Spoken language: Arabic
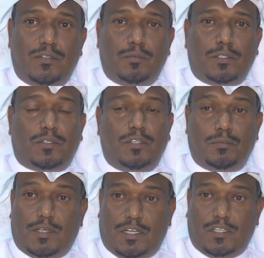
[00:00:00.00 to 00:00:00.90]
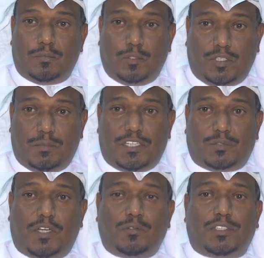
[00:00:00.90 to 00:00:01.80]
وبترول الامارات وموجوده
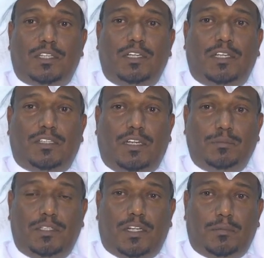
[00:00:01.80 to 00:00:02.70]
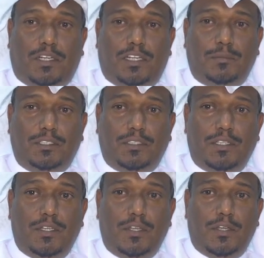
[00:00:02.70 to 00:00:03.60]
بالاسواق والصيدليات الحمد لله رب العالمين
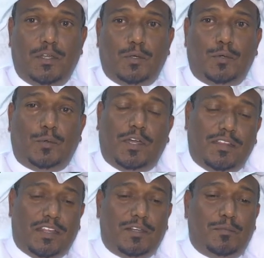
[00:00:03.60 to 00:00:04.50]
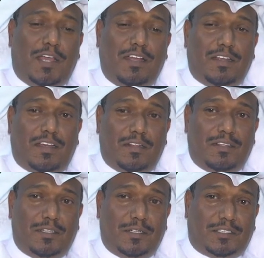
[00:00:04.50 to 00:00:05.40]
وايضا المحل
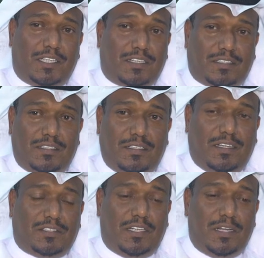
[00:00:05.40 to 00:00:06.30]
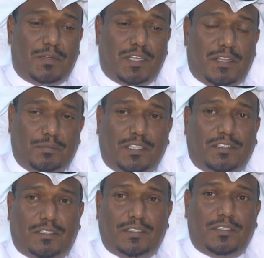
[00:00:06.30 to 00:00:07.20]
هذا شركه العسل لما ثبتت
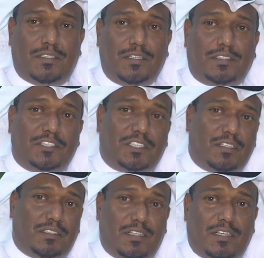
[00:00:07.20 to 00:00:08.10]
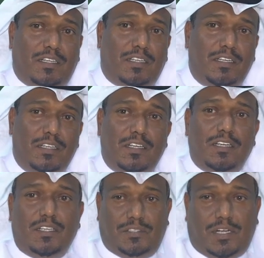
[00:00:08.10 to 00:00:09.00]
اتجهت الى
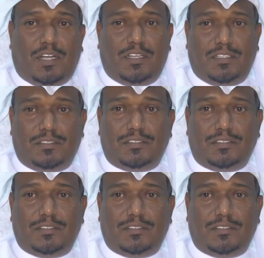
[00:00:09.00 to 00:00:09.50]
الزراعه